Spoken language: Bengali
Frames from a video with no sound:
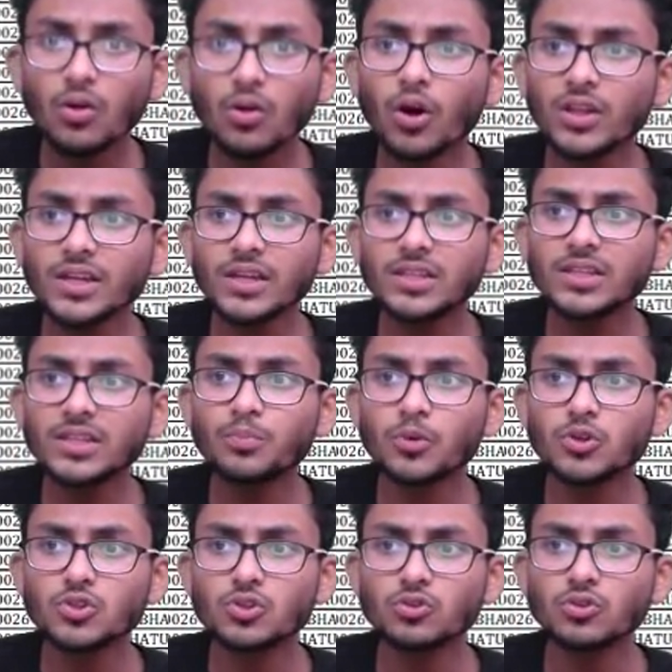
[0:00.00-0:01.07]
অনেক দিন
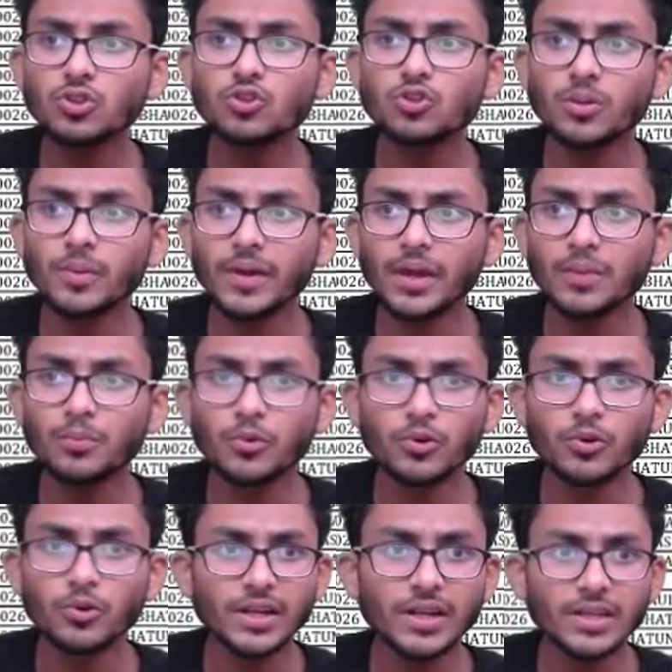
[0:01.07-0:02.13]
পর্যন্তই চলবে এই
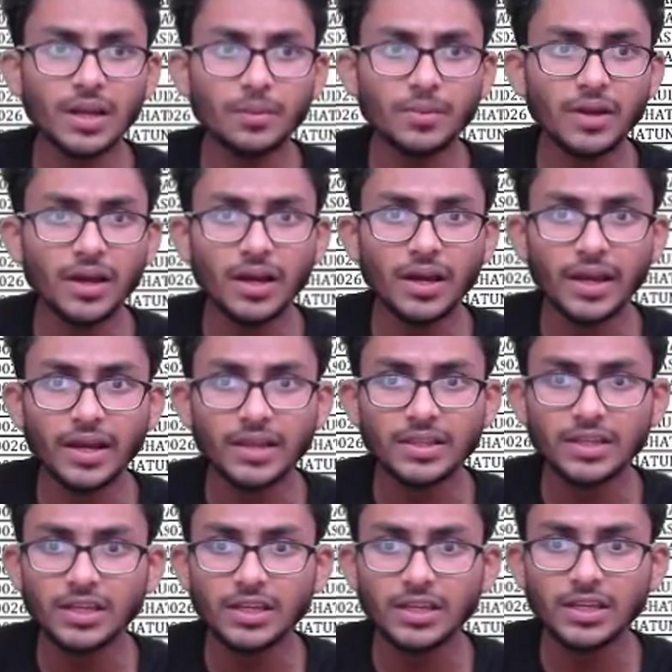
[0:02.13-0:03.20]
প্রক্রিয়াটি আমরা এখান
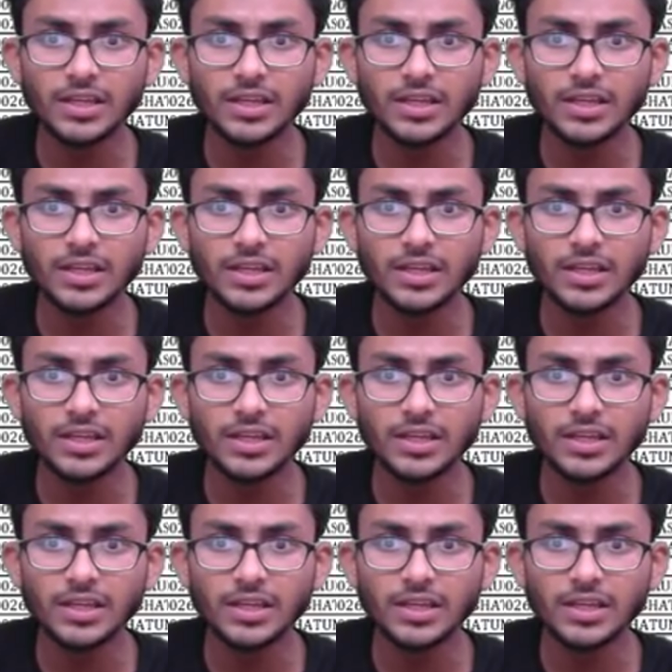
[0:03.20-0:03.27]
থেকে নয়